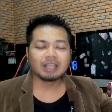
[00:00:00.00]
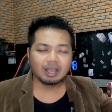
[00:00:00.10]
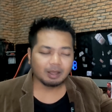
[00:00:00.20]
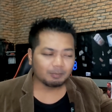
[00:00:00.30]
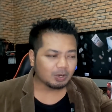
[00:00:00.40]
เจ
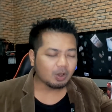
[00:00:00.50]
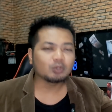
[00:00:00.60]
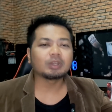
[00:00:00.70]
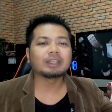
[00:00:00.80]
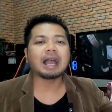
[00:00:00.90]
อพี่น้อ
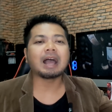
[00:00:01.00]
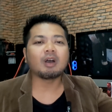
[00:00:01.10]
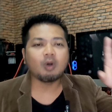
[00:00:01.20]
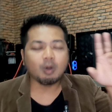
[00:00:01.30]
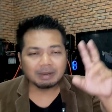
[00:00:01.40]
งอยุธยา
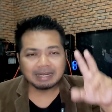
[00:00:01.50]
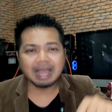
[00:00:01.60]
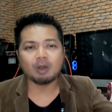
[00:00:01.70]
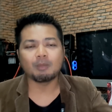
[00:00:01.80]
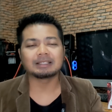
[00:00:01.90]
ออกบรร
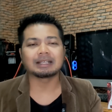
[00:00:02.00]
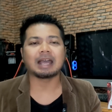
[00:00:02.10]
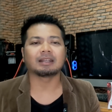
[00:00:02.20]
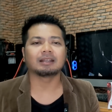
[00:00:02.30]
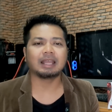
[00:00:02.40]
ดาออกมาส
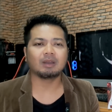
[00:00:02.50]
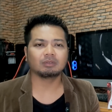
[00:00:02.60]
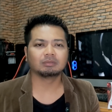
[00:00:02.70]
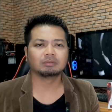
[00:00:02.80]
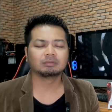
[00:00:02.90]
กัดแล้ว
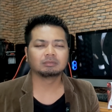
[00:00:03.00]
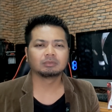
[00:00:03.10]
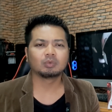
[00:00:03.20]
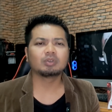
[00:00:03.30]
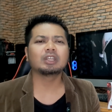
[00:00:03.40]

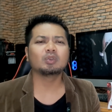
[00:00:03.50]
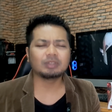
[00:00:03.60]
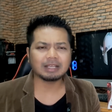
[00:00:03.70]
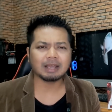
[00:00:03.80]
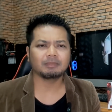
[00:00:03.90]
คุณคิด
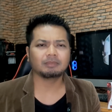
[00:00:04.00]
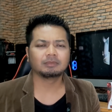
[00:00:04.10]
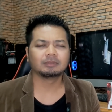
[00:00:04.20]
ดูสิครับ